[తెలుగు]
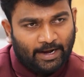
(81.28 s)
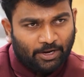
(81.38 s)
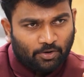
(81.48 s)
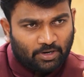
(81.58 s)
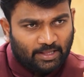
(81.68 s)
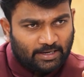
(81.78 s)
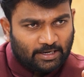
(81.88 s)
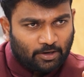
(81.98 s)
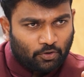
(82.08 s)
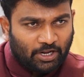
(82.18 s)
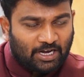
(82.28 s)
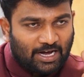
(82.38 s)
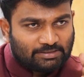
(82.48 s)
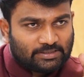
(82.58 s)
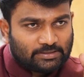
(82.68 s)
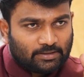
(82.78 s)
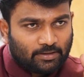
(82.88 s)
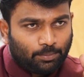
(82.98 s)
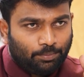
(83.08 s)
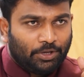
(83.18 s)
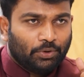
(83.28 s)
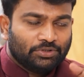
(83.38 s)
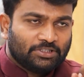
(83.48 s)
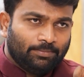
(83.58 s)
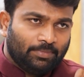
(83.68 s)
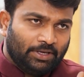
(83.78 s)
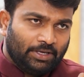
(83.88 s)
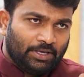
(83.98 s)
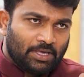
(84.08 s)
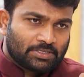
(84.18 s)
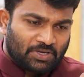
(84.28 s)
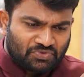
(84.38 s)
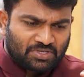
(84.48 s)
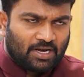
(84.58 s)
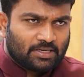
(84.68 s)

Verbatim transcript: అండ్ ఇంకోటి ఏంటంటే కొన్ని కాల్స్ మీ నుంచి మీ సంస్థ